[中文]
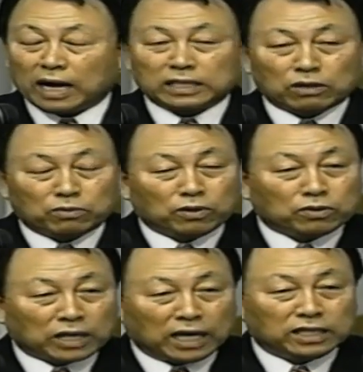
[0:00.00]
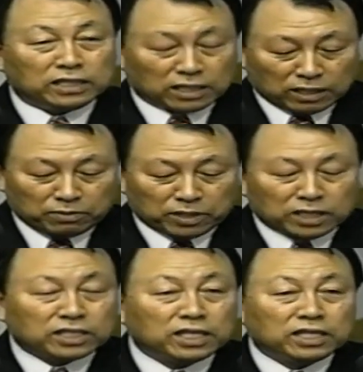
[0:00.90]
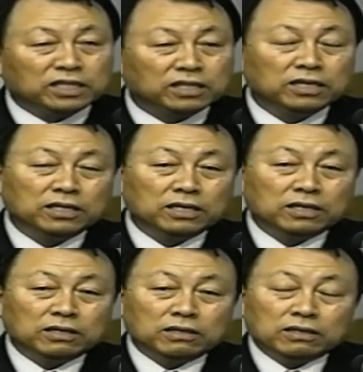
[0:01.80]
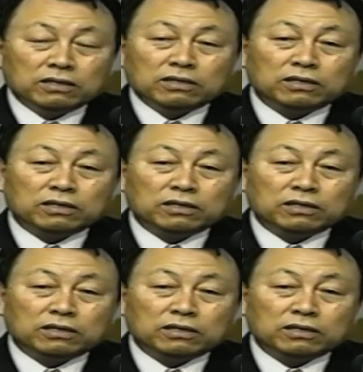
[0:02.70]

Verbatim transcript: 丢掉了，宁可自己的工作丢了。